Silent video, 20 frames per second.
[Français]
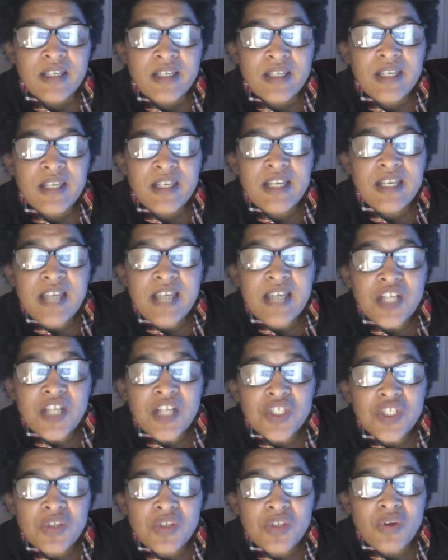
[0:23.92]
ils
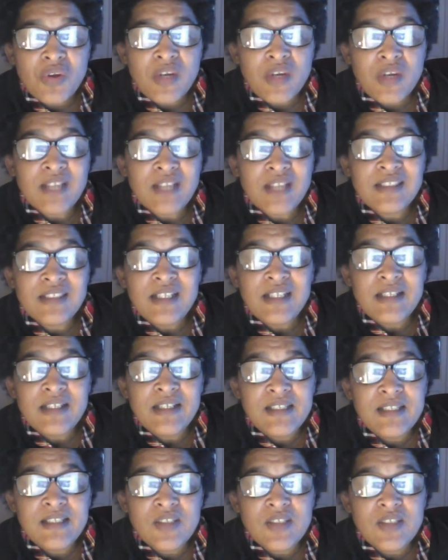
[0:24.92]
cachent que quand ils
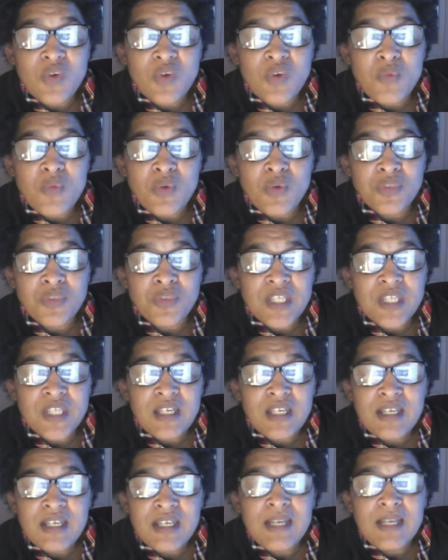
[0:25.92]
disent
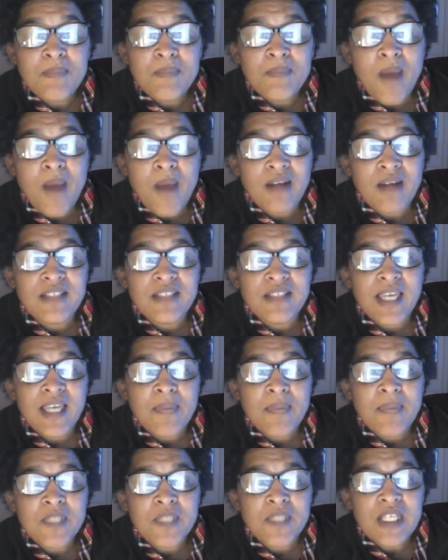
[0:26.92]
communauté, ils parlent des
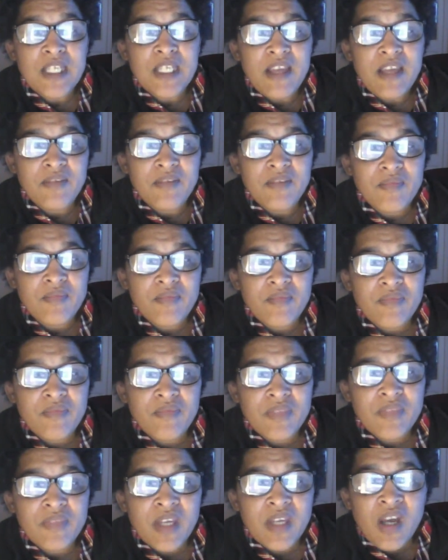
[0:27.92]
reptiliens
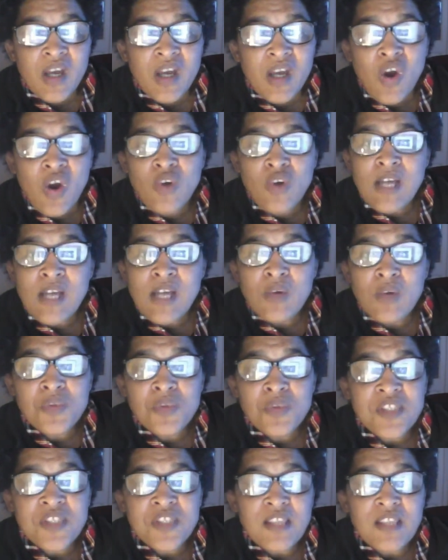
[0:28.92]
on a
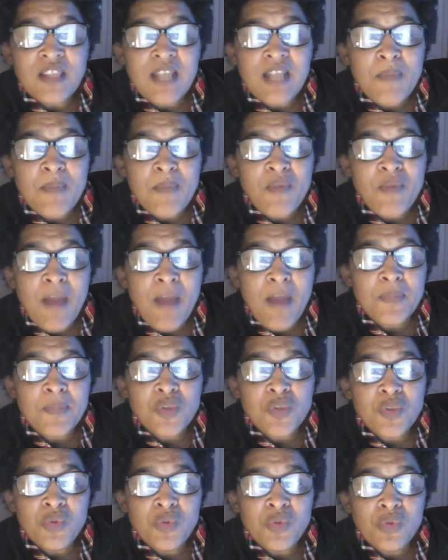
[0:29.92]
constaté la preuve
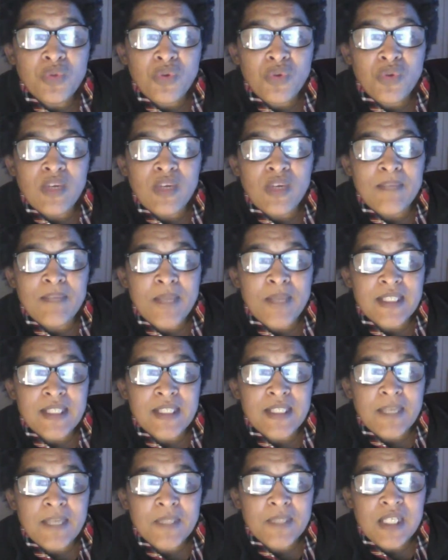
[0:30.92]
absolue que les bêtes
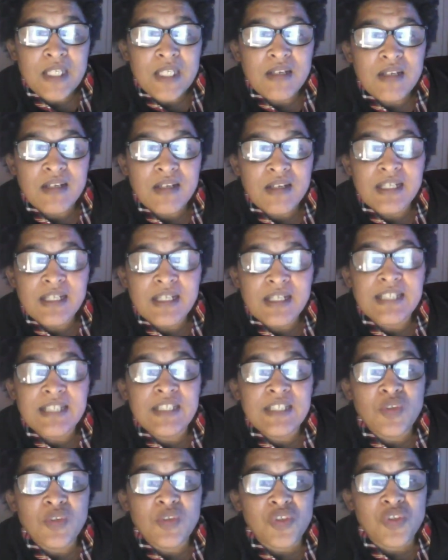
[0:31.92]
reptiles, les
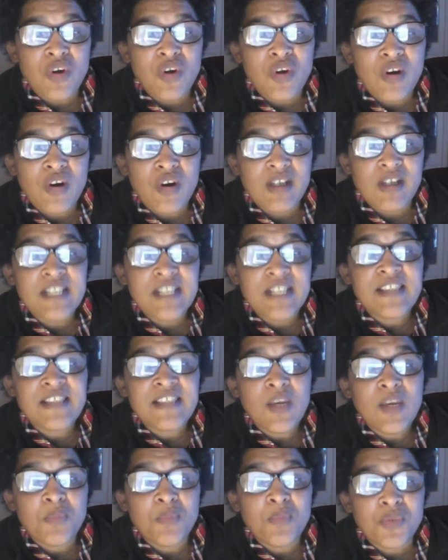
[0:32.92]
dinosaures, les
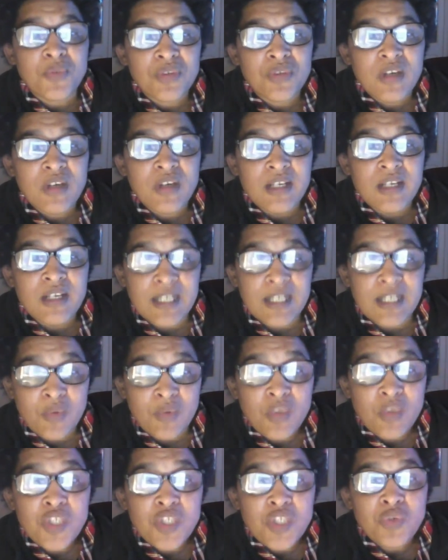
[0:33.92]
saloputes, les
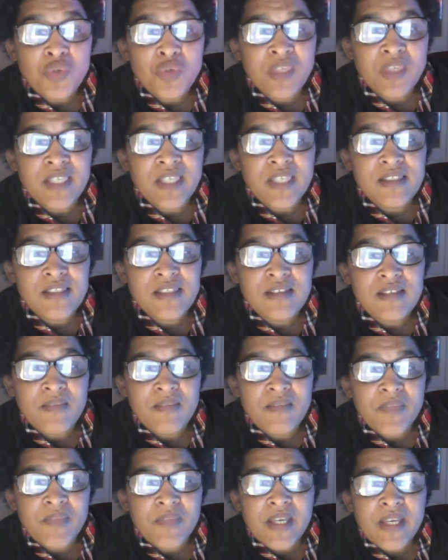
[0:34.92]
religieux du Christ
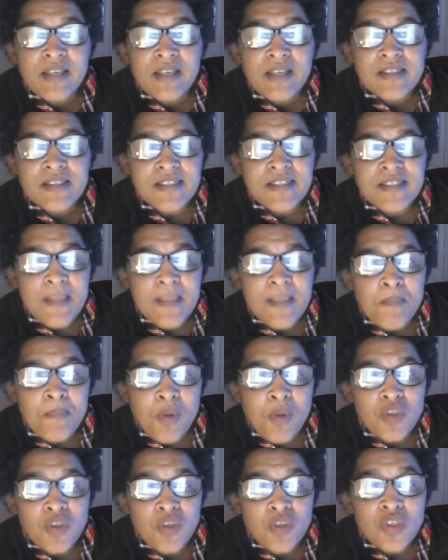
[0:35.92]

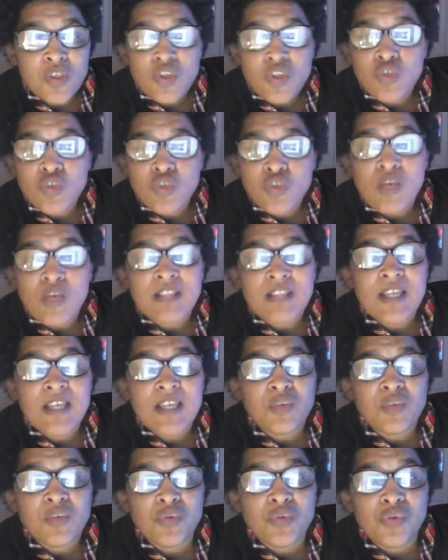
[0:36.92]
s'imposent sur la terre
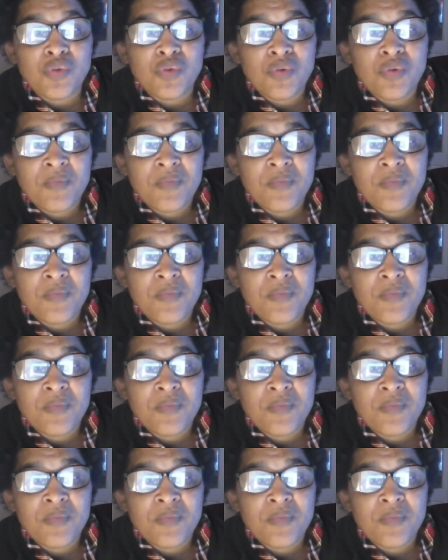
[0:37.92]
de Dieu.